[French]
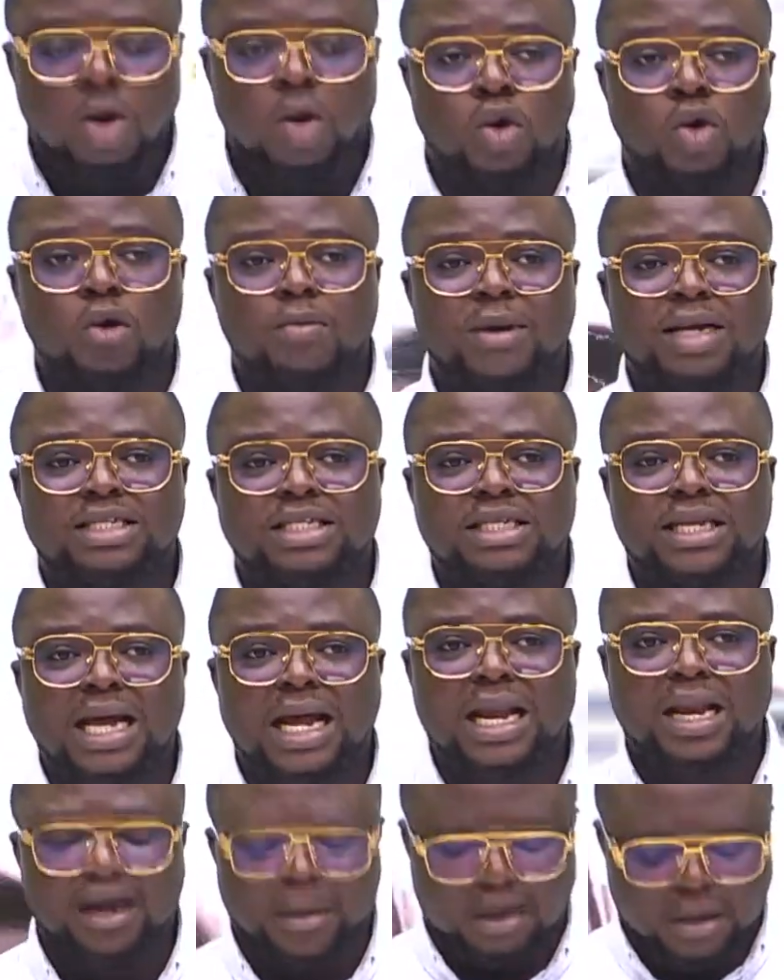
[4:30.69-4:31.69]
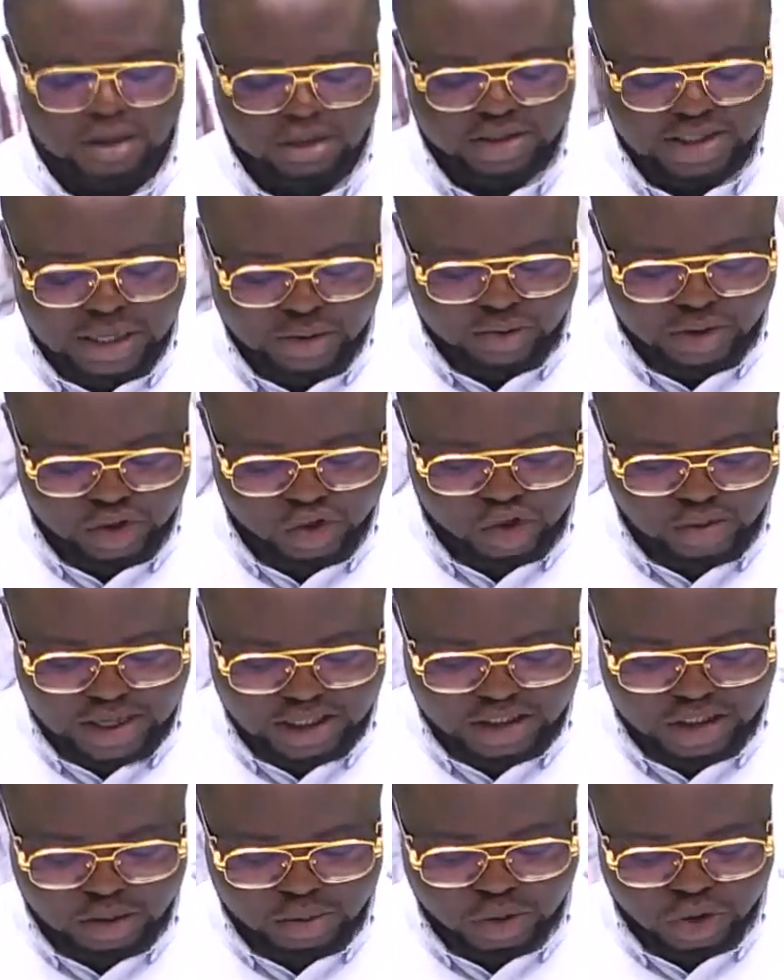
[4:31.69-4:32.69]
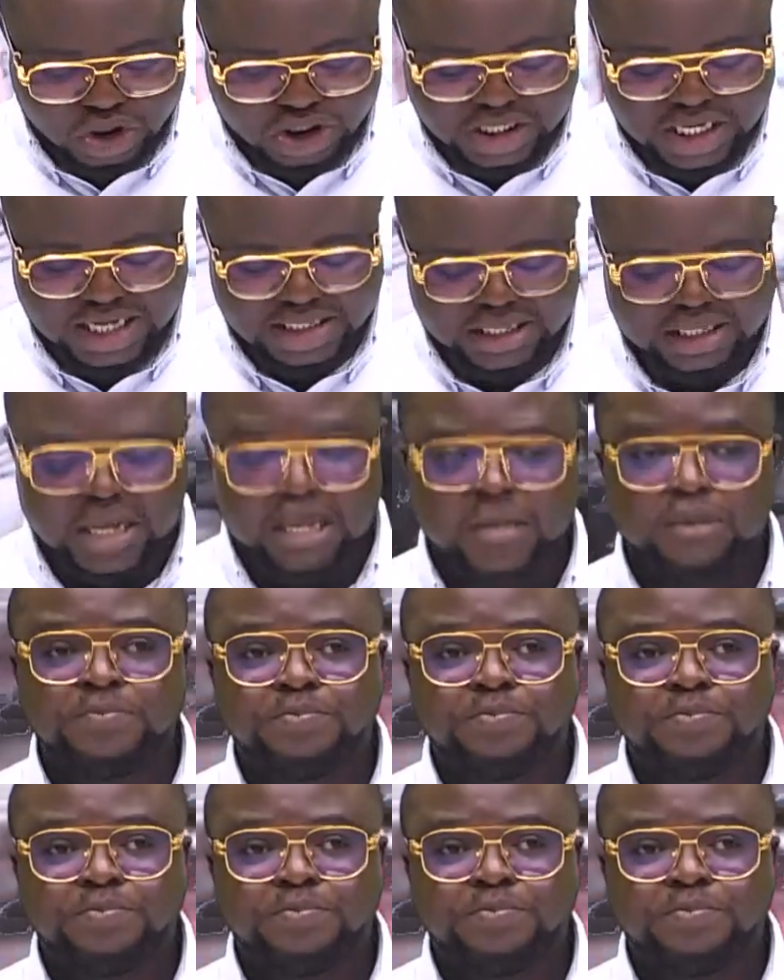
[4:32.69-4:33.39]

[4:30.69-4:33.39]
Le matinal, quant à lui, ce matin en manchette,